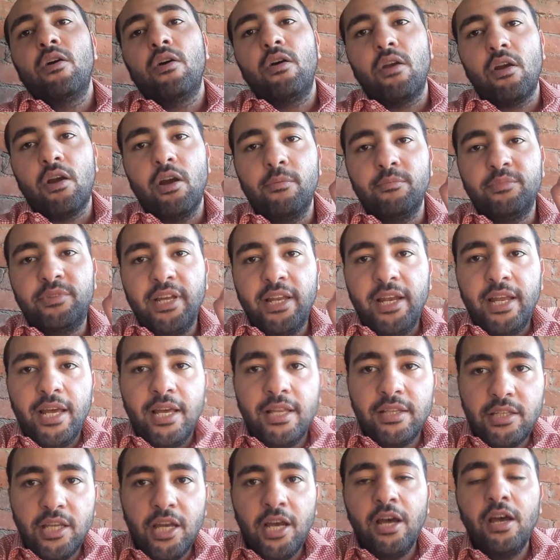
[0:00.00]
رقم
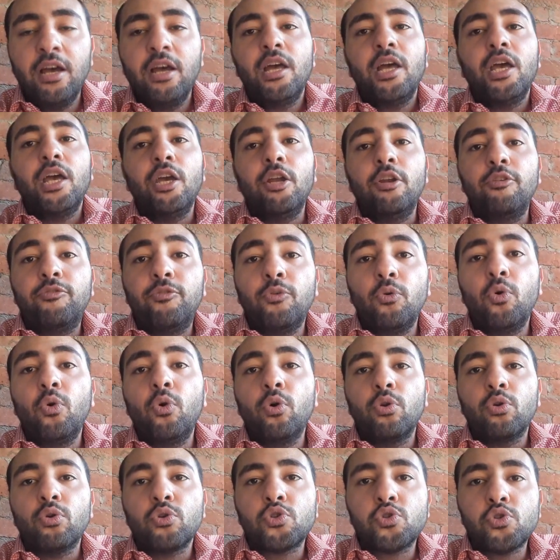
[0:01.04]
تلاتة
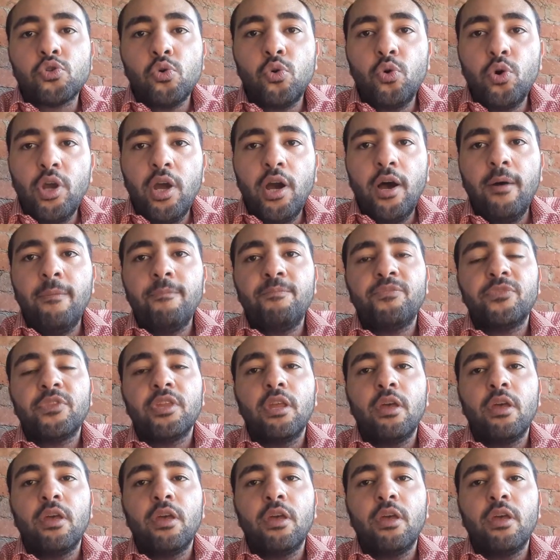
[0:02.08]
الفول الصويا